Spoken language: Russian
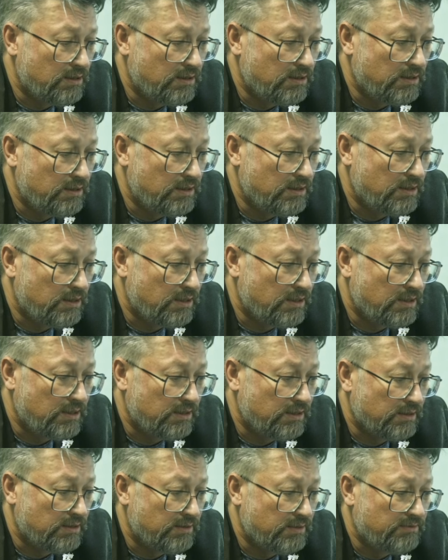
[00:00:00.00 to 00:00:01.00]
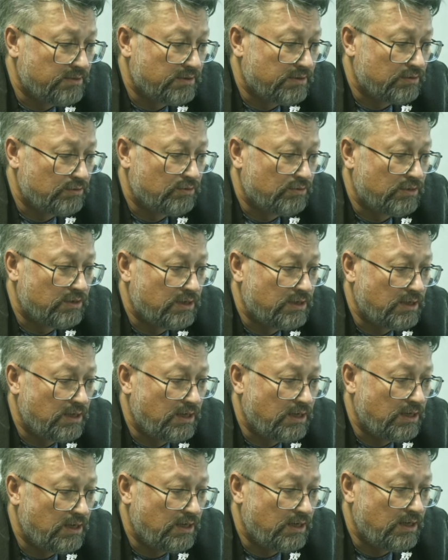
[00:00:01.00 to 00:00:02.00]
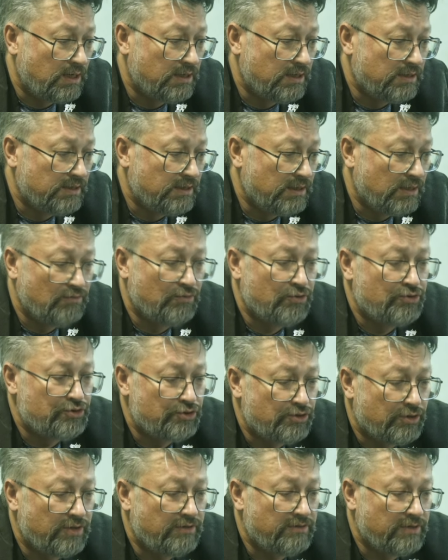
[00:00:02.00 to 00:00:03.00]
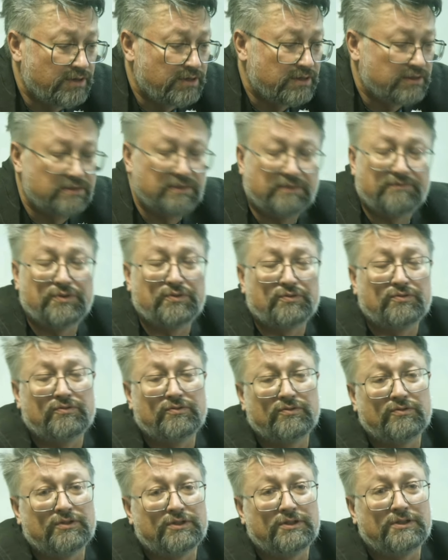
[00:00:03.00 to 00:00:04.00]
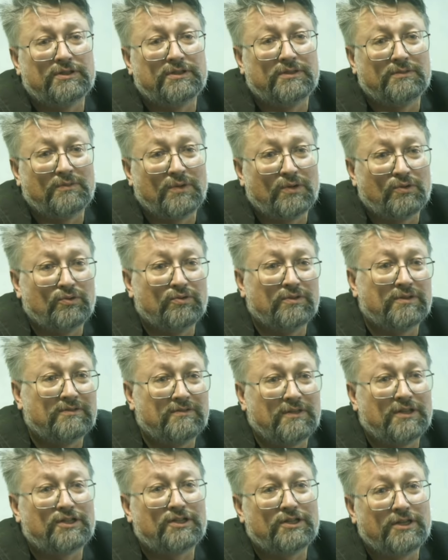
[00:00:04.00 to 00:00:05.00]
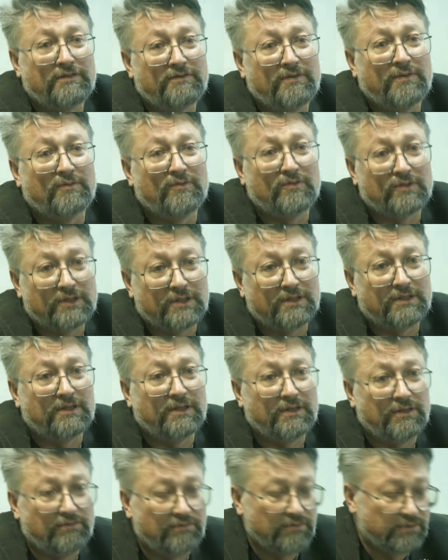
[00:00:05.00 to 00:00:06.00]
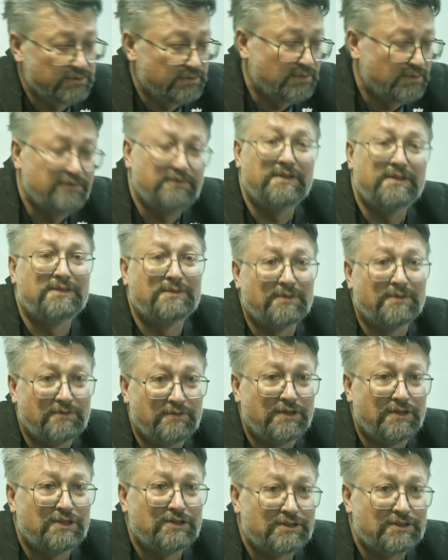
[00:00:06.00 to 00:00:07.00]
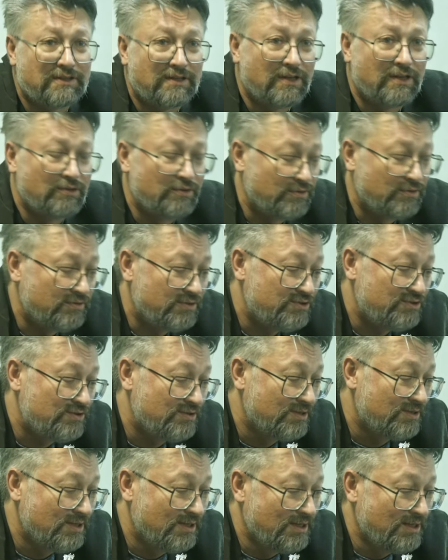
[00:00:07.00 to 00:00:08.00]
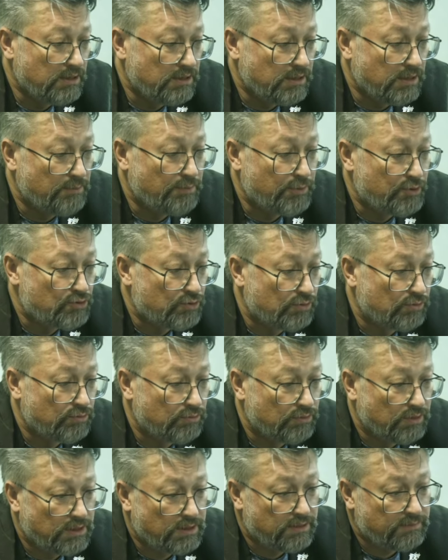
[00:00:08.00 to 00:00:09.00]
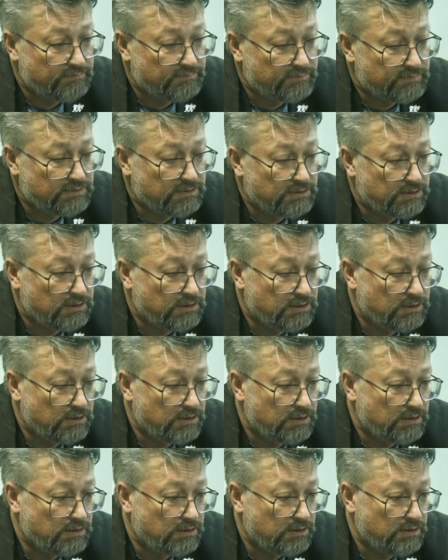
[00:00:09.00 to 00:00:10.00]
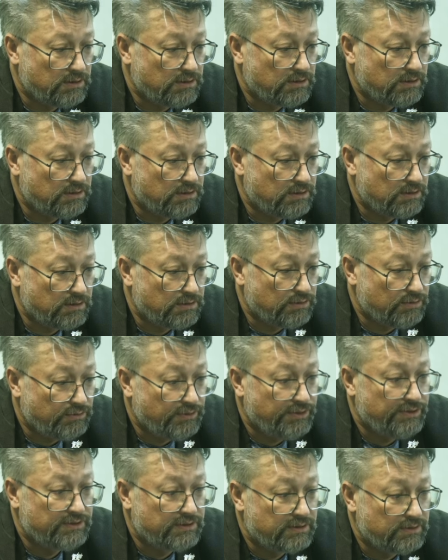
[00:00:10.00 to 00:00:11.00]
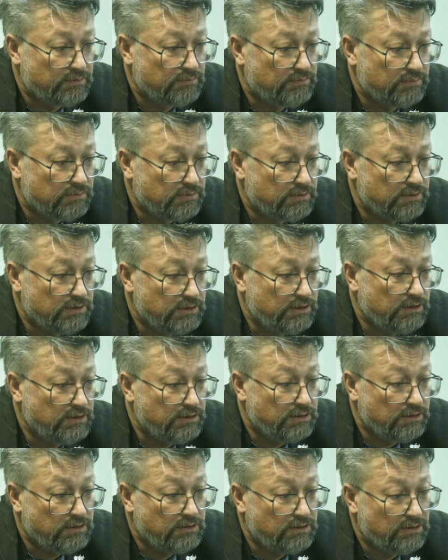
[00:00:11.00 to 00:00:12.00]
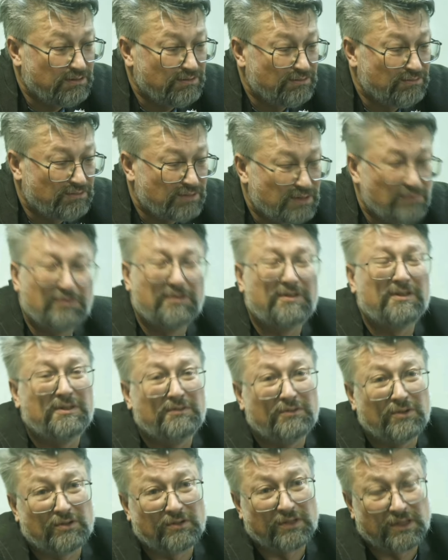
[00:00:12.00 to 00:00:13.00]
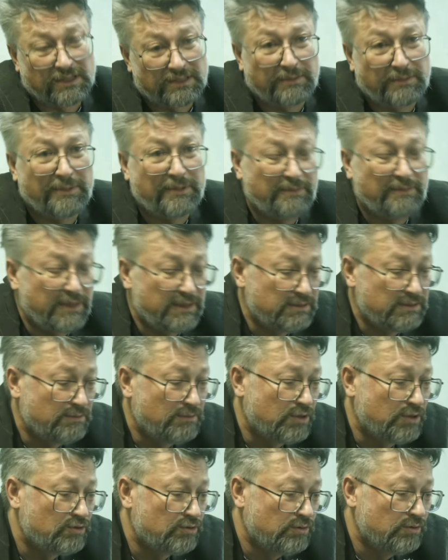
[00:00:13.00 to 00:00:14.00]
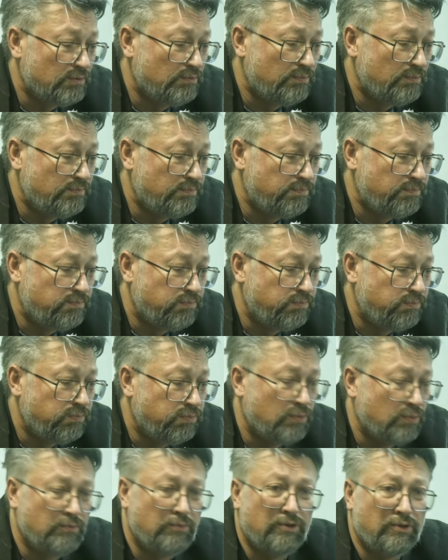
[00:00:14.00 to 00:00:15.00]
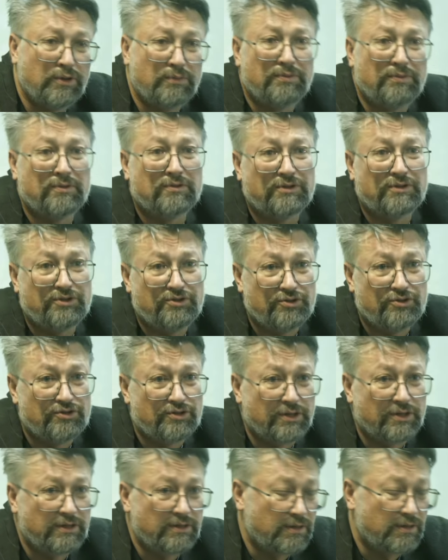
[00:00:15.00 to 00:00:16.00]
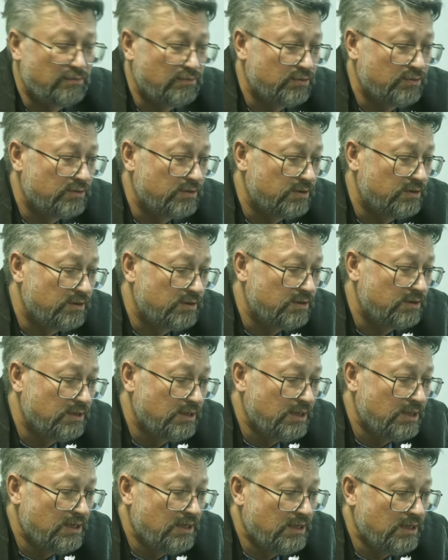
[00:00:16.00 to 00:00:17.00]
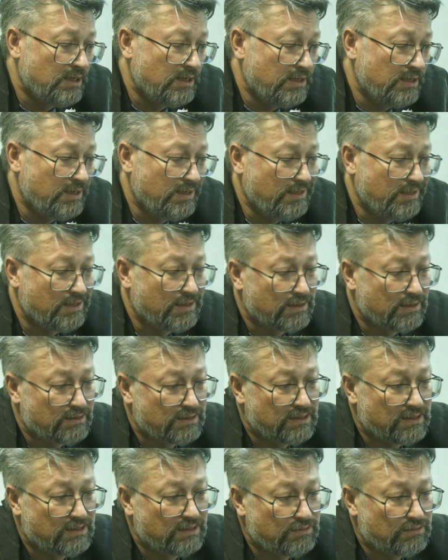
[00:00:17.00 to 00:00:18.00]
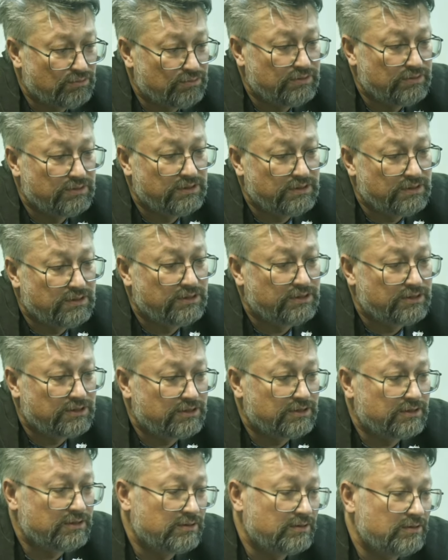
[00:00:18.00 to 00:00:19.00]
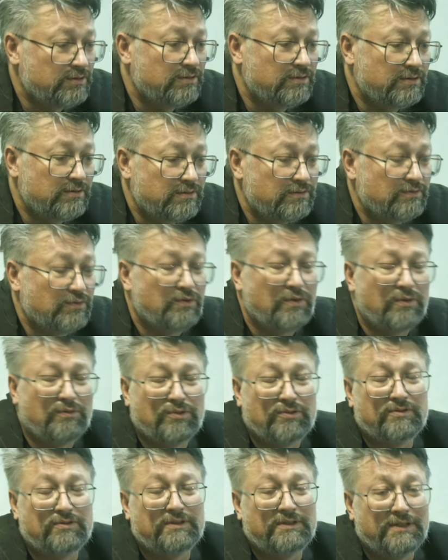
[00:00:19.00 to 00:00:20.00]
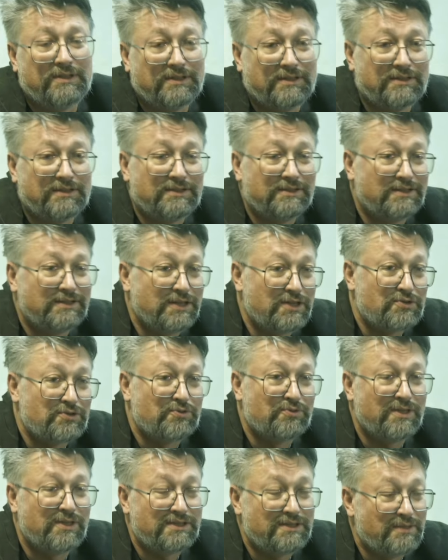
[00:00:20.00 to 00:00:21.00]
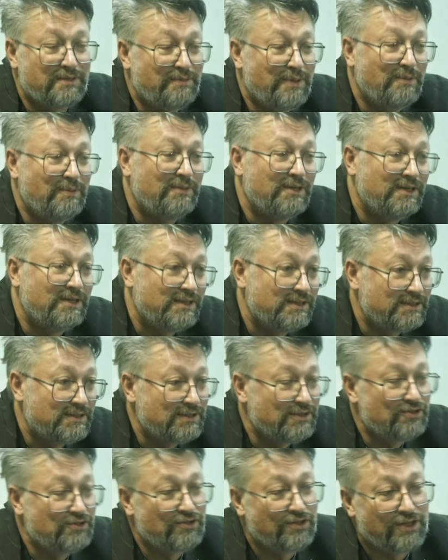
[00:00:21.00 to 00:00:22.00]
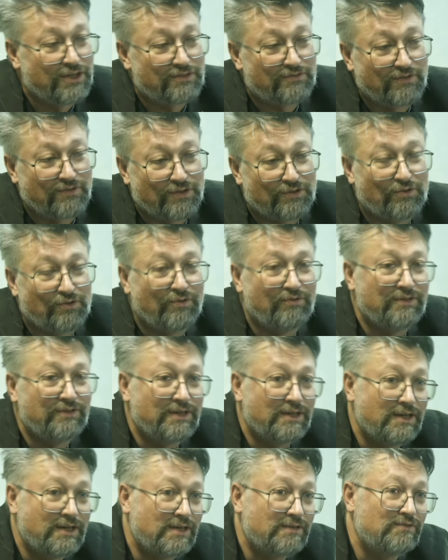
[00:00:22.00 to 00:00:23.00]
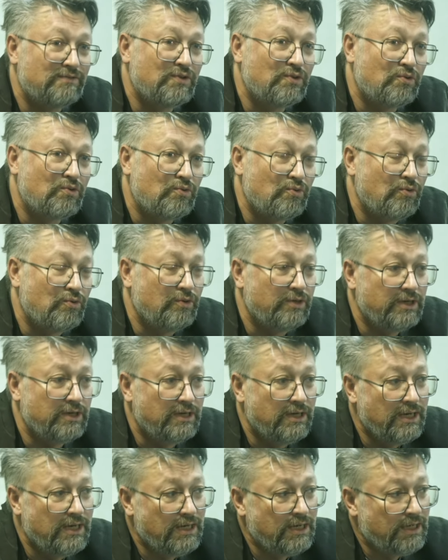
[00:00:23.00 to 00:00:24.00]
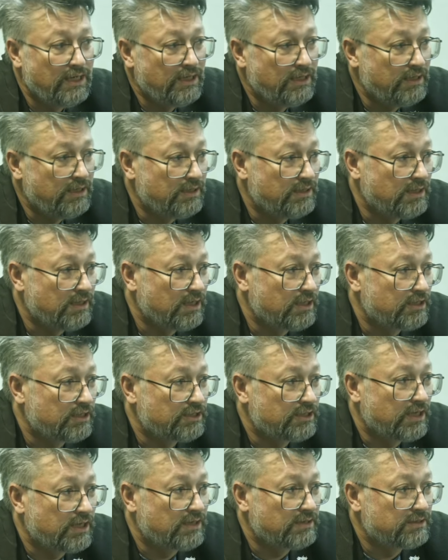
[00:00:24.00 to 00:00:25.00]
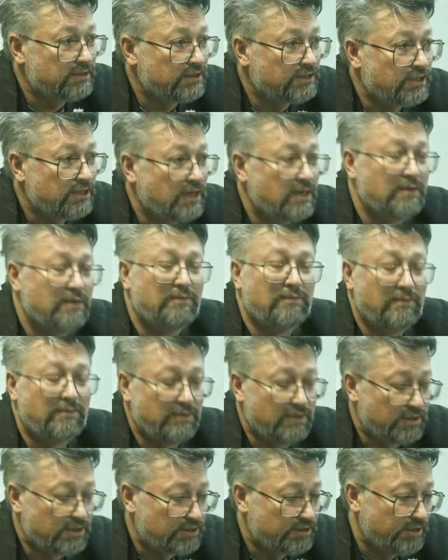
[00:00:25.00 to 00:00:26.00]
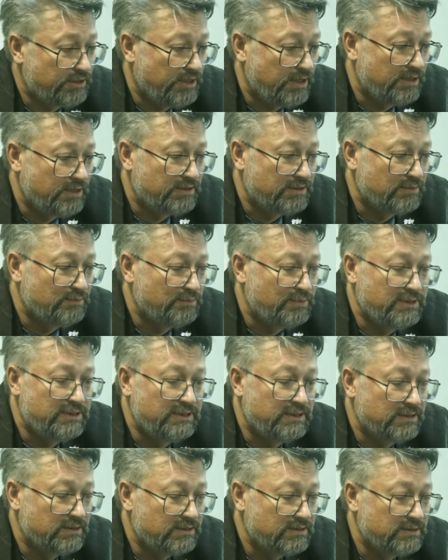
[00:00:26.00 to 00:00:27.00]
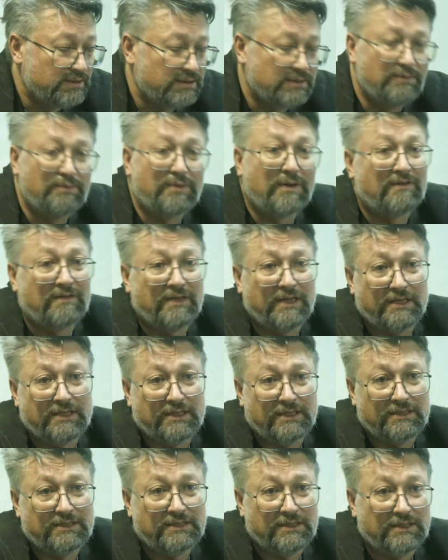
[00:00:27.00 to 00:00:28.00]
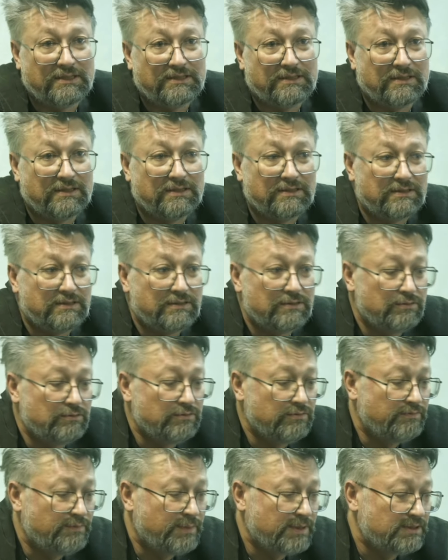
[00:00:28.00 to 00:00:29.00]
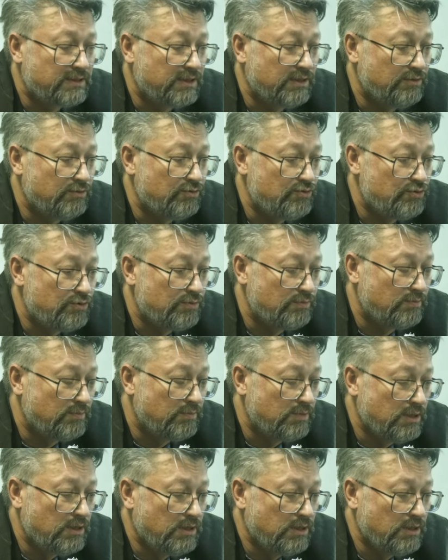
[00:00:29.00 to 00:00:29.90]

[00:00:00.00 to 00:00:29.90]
я, наверное, только одного человека за всю свою жизнь могу назвать шефом, вот это его, Тимофей Тимофеевич Солонович. Я пришел туда э, юристом, и ну, работы немного. Хотя предприятие большое, более полутысячи человек работало. И когда ну, сидишь, свою работу сделал и не знаешь, куда себя применить. Начинаешь в одно вникать, в другое. И так шаг за шагом расширялись компетенции, направления деятельности. Ну и в последующем